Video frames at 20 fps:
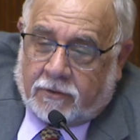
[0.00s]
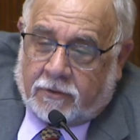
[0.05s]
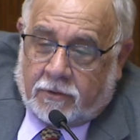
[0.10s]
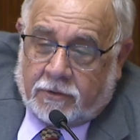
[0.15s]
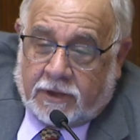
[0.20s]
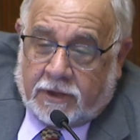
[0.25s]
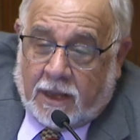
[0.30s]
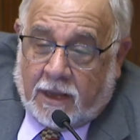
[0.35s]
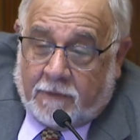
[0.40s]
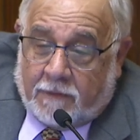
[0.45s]
que
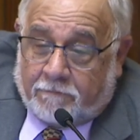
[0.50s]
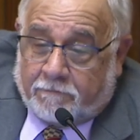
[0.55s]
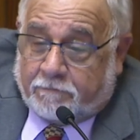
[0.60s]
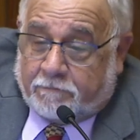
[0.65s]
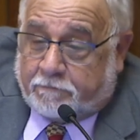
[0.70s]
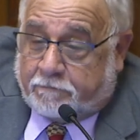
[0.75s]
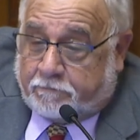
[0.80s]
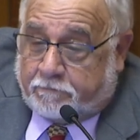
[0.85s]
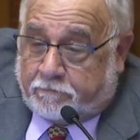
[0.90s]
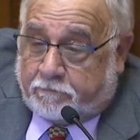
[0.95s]
un día
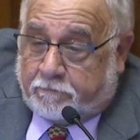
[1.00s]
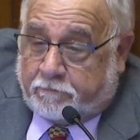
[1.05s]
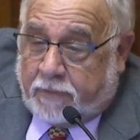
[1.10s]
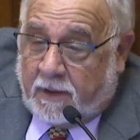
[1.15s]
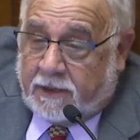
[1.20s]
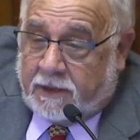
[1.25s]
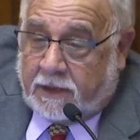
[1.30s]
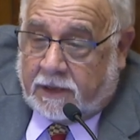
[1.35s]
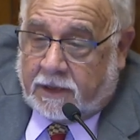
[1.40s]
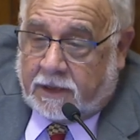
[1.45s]

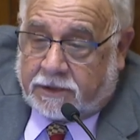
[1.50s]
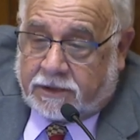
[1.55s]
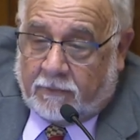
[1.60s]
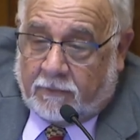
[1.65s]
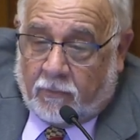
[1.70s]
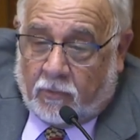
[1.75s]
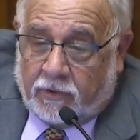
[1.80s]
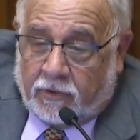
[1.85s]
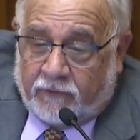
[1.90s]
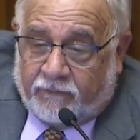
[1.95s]
pedí que se
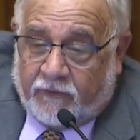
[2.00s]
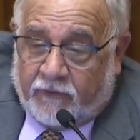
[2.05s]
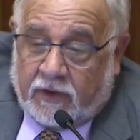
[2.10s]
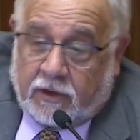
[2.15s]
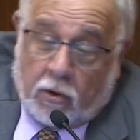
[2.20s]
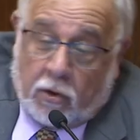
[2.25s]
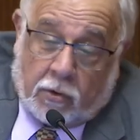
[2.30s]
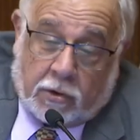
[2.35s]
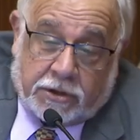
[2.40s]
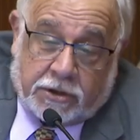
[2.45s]

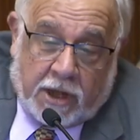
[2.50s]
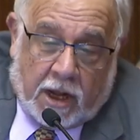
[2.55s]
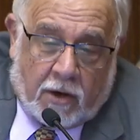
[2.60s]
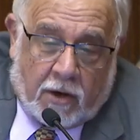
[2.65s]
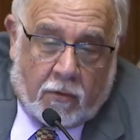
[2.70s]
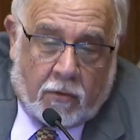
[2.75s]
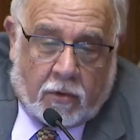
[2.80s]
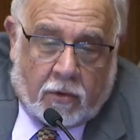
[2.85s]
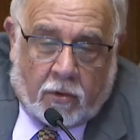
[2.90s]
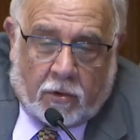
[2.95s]
modifique o que se haga
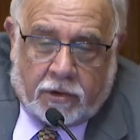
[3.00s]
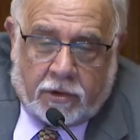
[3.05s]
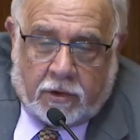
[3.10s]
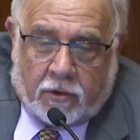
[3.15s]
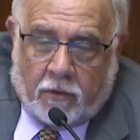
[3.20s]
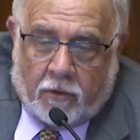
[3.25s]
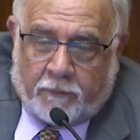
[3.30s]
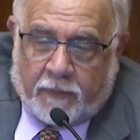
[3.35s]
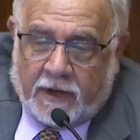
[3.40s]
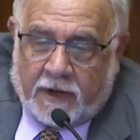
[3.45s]
un
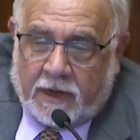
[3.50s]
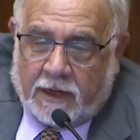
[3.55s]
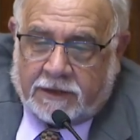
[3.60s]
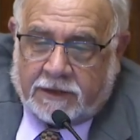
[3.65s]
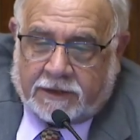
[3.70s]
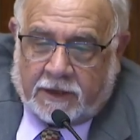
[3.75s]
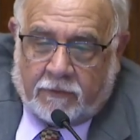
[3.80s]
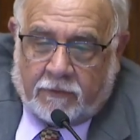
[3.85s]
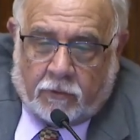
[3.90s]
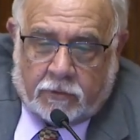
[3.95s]
código penal
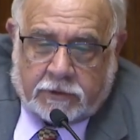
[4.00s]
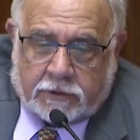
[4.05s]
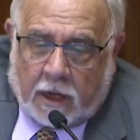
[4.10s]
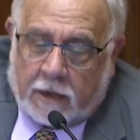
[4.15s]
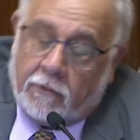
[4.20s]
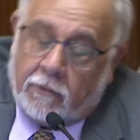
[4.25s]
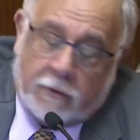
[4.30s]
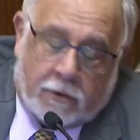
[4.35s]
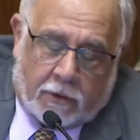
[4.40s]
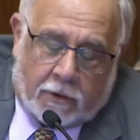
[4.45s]

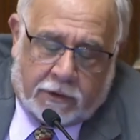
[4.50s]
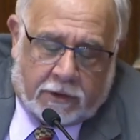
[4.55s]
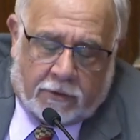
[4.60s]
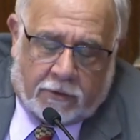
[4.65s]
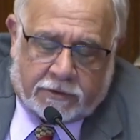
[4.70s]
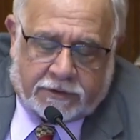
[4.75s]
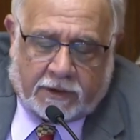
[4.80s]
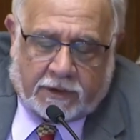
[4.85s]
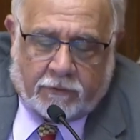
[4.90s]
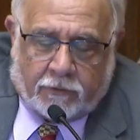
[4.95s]
tributario, un
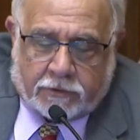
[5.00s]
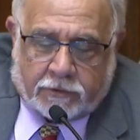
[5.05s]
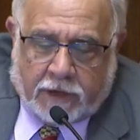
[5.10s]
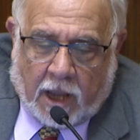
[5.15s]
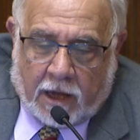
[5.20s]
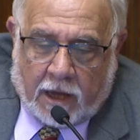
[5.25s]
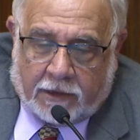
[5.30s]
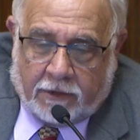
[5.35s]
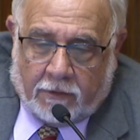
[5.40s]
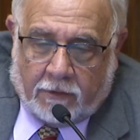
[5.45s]
código
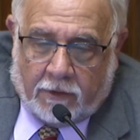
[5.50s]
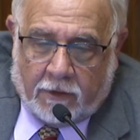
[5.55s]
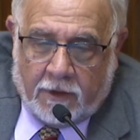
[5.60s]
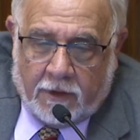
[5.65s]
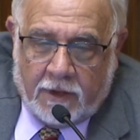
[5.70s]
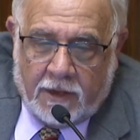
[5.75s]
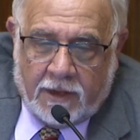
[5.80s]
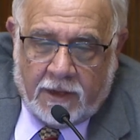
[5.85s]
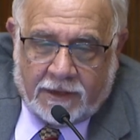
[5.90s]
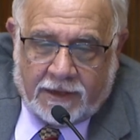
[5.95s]
tributario,
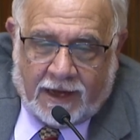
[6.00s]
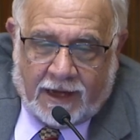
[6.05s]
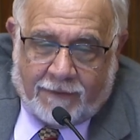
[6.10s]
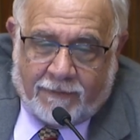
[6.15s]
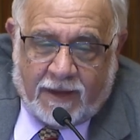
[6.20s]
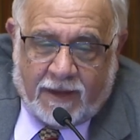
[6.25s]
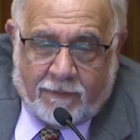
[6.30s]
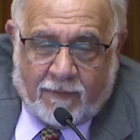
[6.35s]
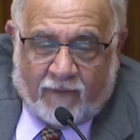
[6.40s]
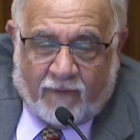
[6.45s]
de la
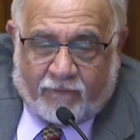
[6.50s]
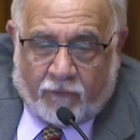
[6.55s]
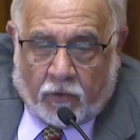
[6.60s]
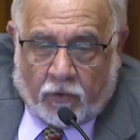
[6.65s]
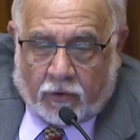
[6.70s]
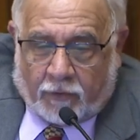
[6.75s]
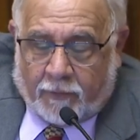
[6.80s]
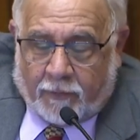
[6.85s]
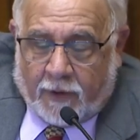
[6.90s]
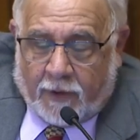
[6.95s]
misma
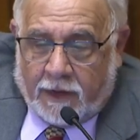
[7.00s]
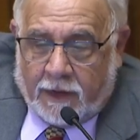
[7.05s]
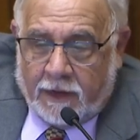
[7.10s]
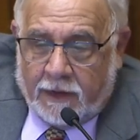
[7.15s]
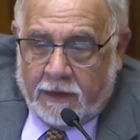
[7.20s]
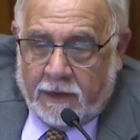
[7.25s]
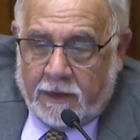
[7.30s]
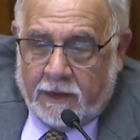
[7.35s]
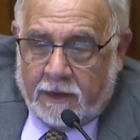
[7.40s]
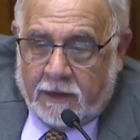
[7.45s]
forma
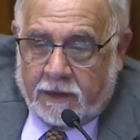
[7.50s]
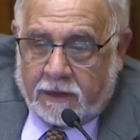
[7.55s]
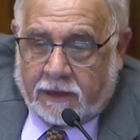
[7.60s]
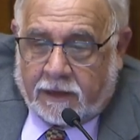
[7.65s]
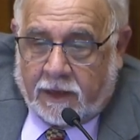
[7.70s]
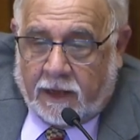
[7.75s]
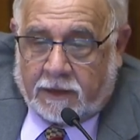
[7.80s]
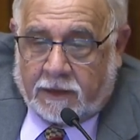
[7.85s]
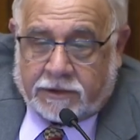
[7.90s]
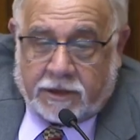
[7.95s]

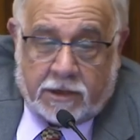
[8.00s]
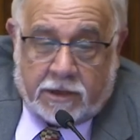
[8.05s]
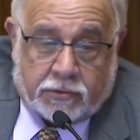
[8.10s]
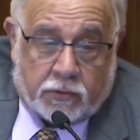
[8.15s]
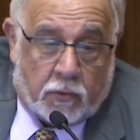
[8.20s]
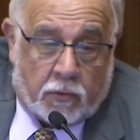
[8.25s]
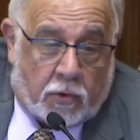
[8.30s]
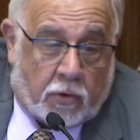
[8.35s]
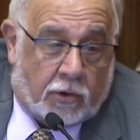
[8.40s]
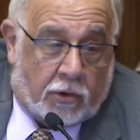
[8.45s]
que se
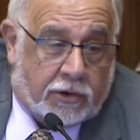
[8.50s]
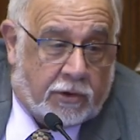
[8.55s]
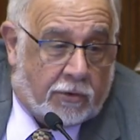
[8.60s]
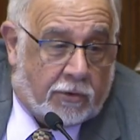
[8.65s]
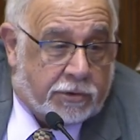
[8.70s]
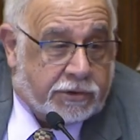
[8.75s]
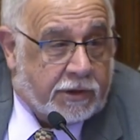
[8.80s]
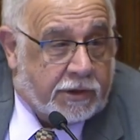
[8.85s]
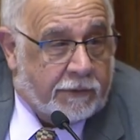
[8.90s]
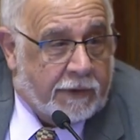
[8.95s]
hizo un
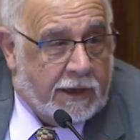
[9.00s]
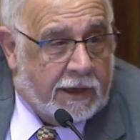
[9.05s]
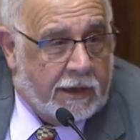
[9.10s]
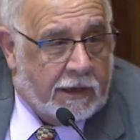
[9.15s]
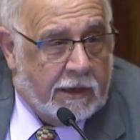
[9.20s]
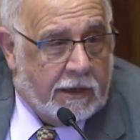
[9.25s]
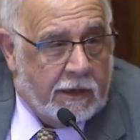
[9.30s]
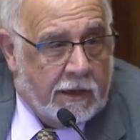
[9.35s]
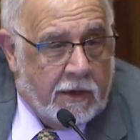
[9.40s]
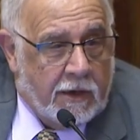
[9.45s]
código
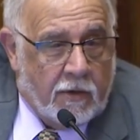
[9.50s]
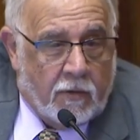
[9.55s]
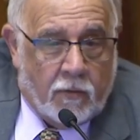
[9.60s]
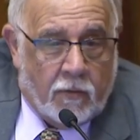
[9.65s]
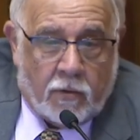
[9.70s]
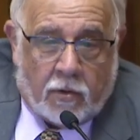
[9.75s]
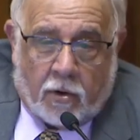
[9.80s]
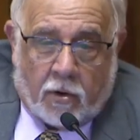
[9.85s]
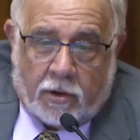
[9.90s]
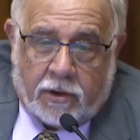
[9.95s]
civil,
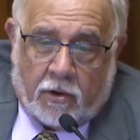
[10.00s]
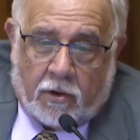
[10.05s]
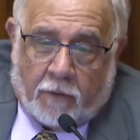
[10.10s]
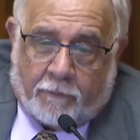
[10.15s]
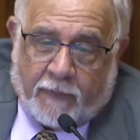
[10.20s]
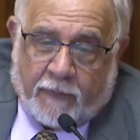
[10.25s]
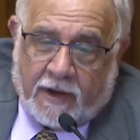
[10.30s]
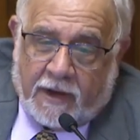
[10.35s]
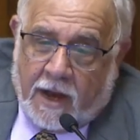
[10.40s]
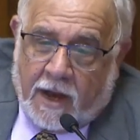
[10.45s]
un
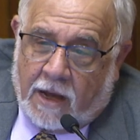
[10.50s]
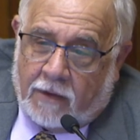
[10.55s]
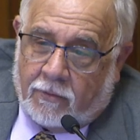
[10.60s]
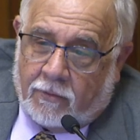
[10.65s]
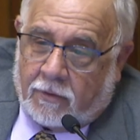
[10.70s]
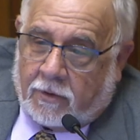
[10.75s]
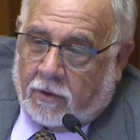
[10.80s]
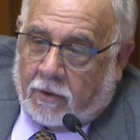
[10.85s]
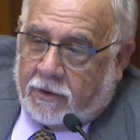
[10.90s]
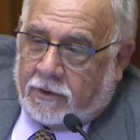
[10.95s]
código penal,
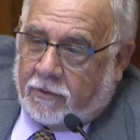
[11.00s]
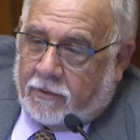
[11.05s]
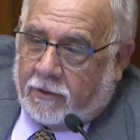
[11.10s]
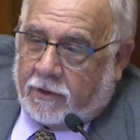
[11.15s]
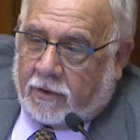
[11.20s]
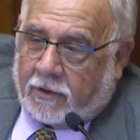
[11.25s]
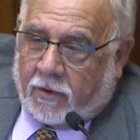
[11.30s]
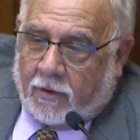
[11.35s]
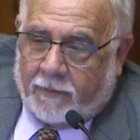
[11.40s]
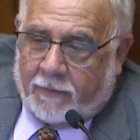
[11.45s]
un código
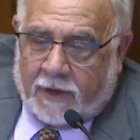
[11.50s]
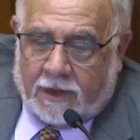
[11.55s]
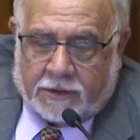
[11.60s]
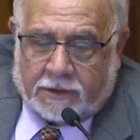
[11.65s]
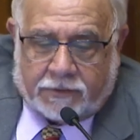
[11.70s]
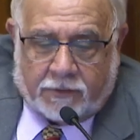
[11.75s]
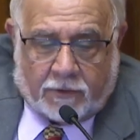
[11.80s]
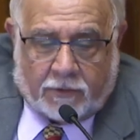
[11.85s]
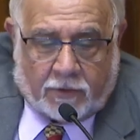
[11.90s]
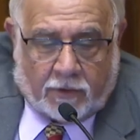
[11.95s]
de
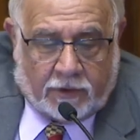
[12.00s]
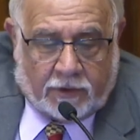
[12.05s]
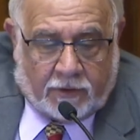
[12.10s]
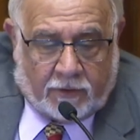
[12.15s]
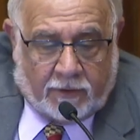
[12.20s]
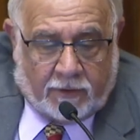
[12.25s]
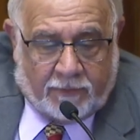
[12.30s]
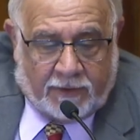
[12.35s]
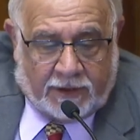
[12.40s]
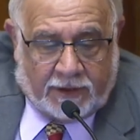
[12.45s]
comercio, un
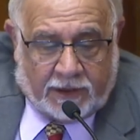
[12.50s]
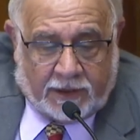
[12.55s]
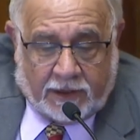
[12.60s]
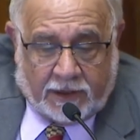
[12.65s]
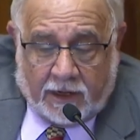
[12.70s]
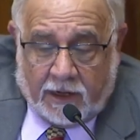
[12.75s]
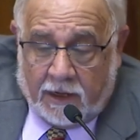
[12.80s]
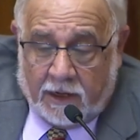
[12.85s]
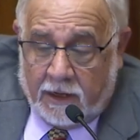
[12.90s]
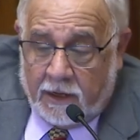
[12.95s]
código de
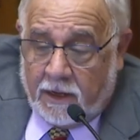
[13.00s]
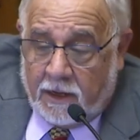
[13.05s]
minería.